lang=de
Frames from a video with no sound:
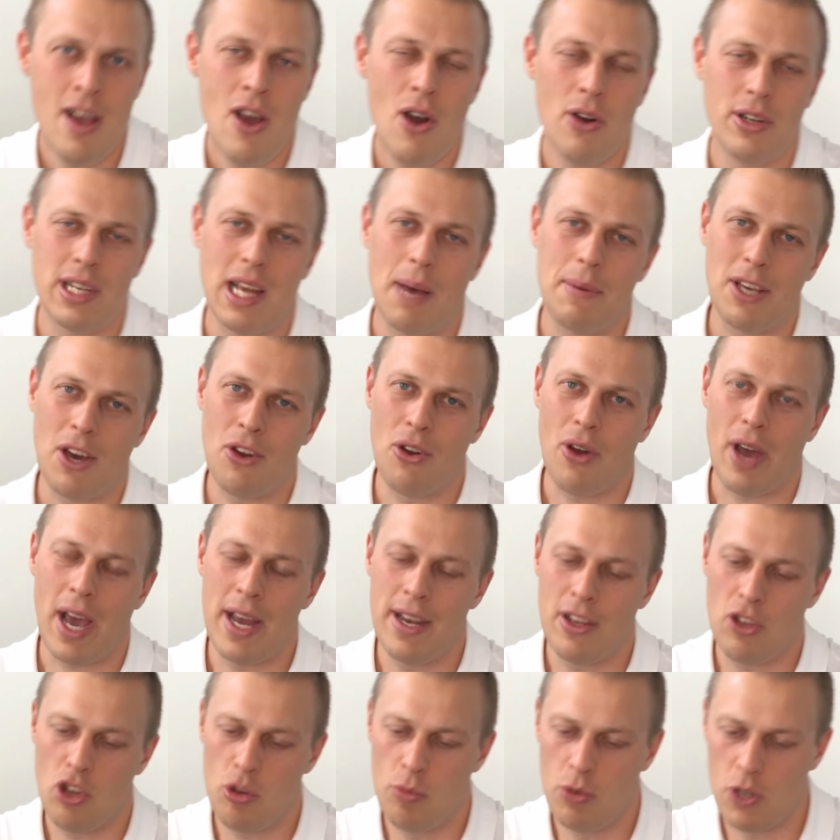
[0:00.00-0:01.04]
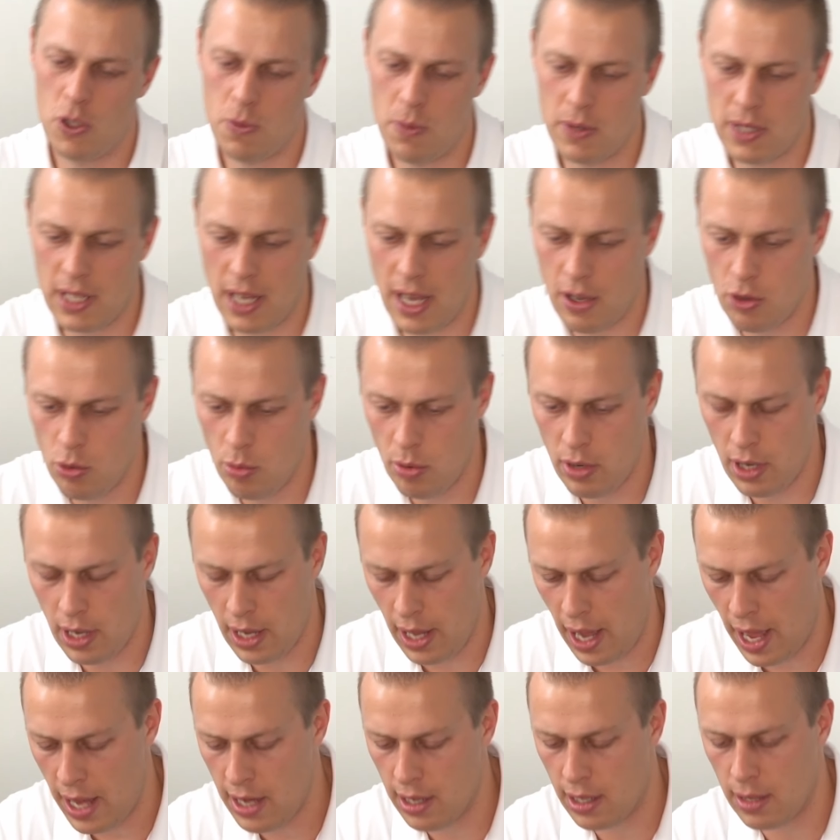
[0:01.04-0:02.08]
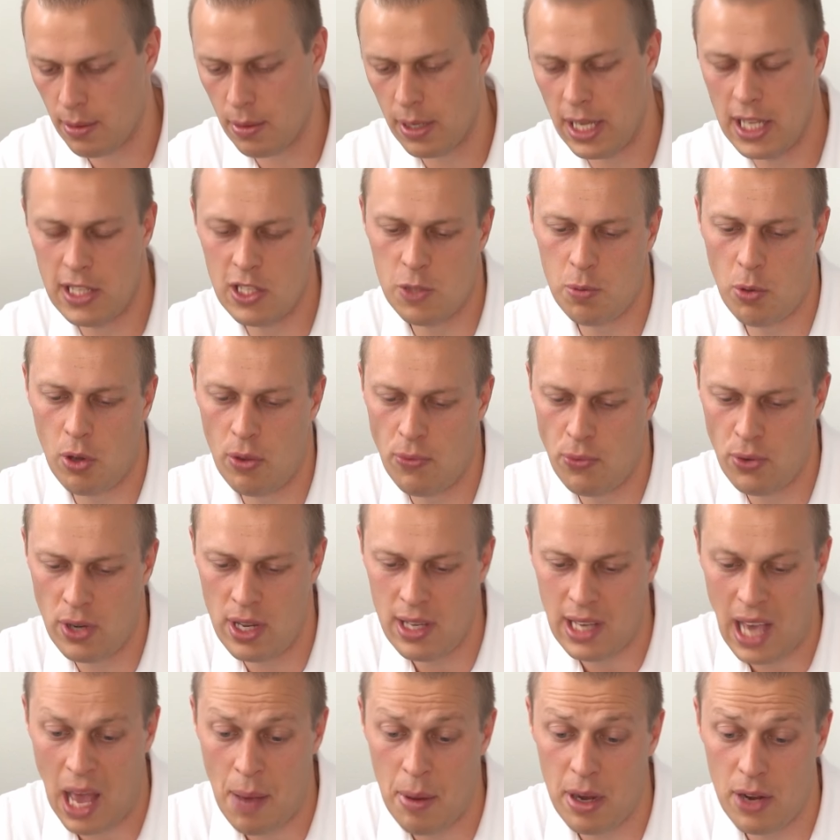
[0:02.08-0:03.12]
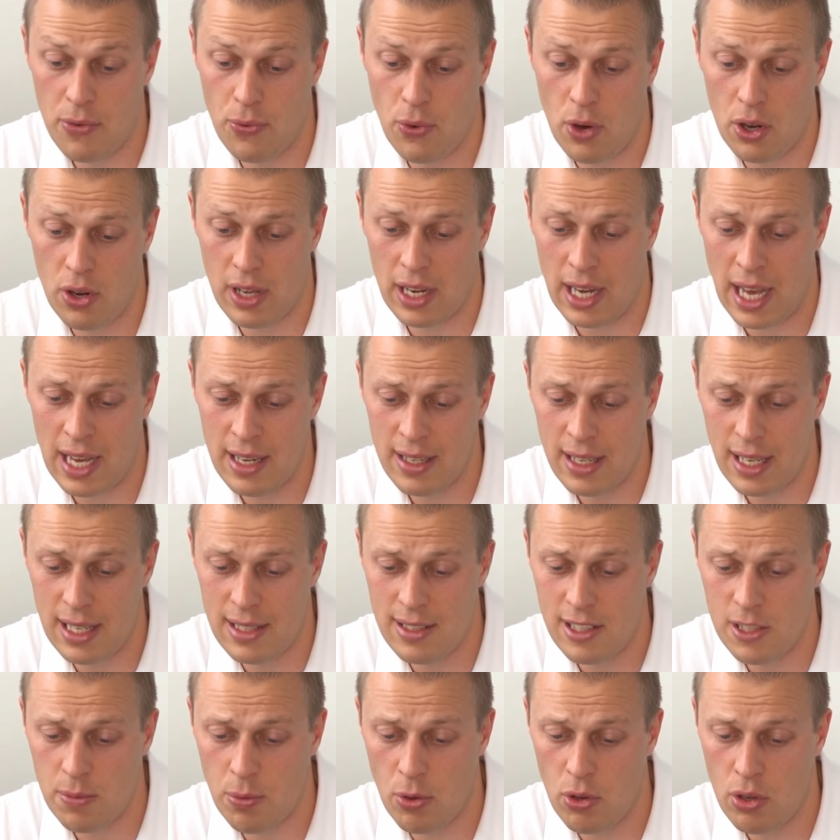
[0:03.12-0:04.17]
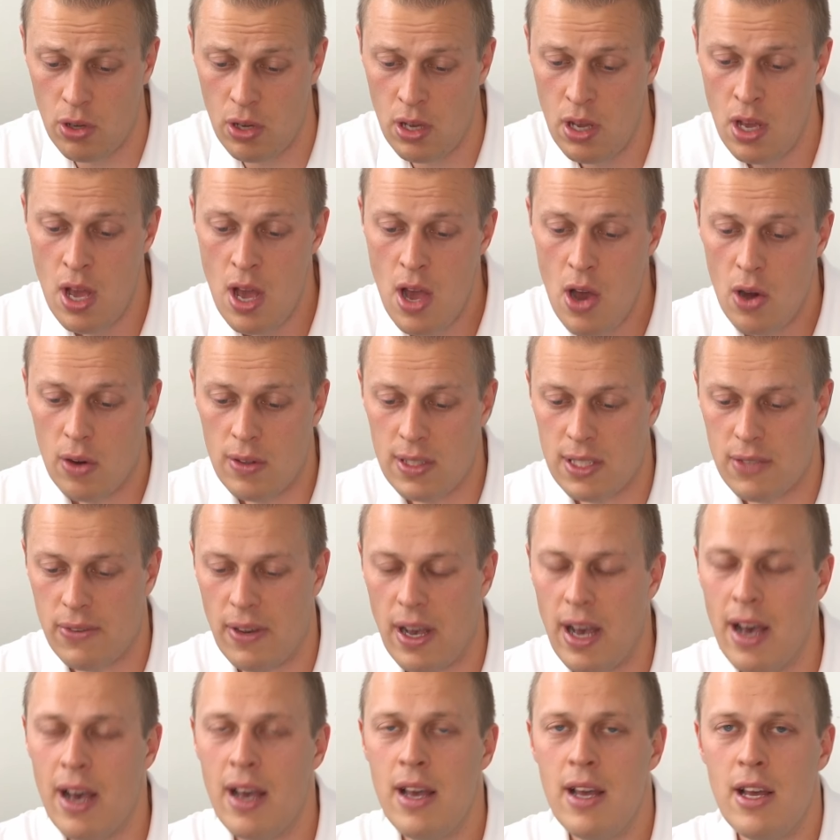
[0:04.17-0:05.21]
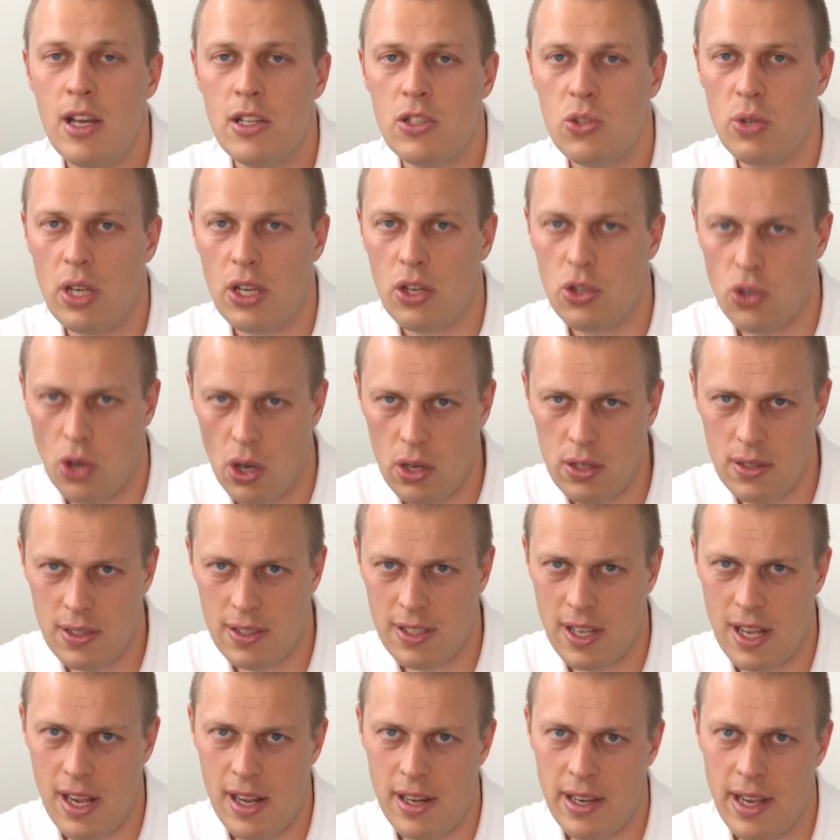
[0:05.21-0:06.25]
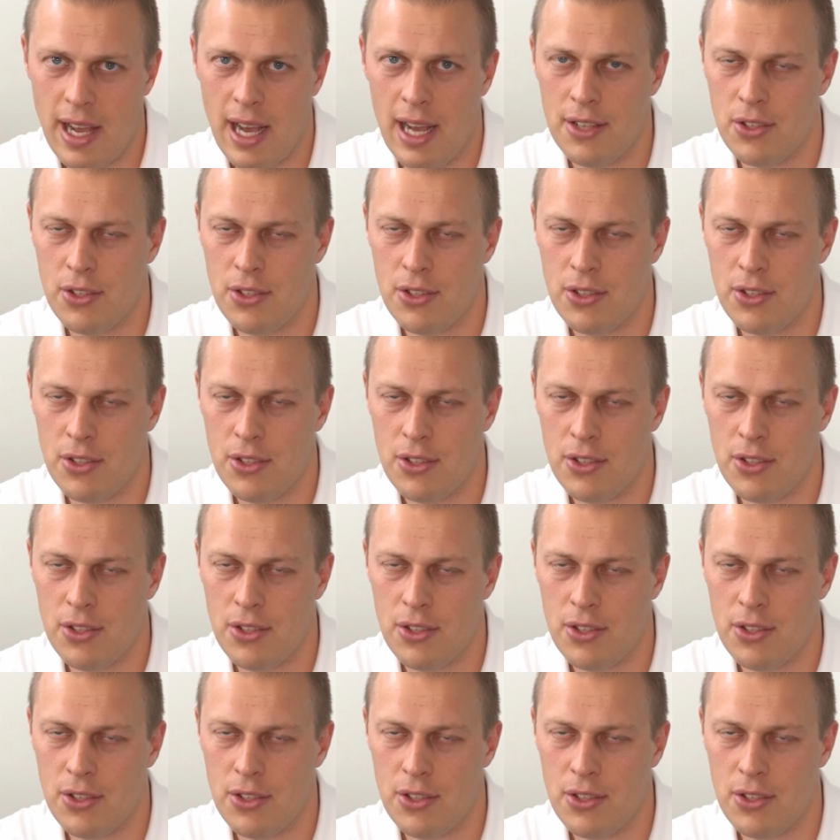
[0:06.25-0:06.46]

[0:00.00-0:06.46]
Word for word: Und da habe ich auch noch einige, Übungsbezeichnungen, äh, einige Eselsbrücken für dich. Aber davor noch eine andere Eselsbrücke und zwar zu den Knochenzellen. Ja?